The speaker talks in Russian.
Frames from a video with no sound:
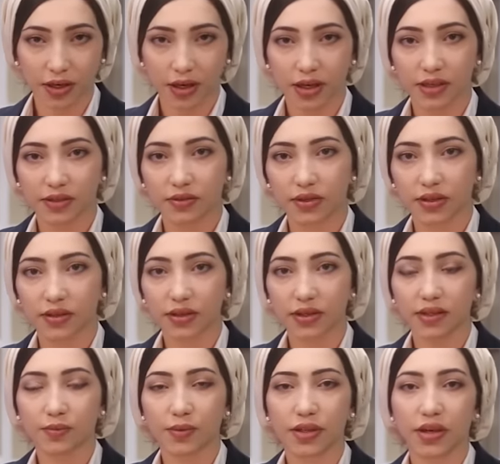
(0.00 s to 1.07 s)
В связи с
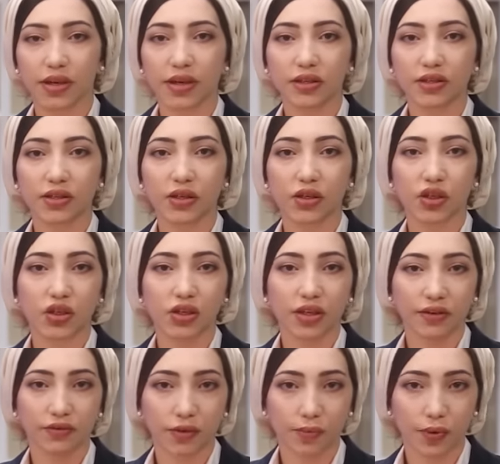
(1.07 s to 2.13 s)
этим энергетики
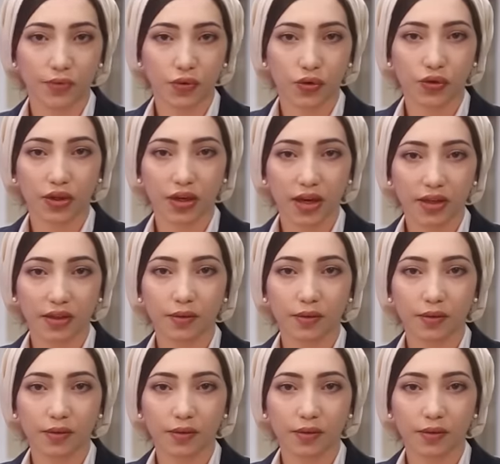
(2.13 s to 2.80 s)
ежедневно проводят рейды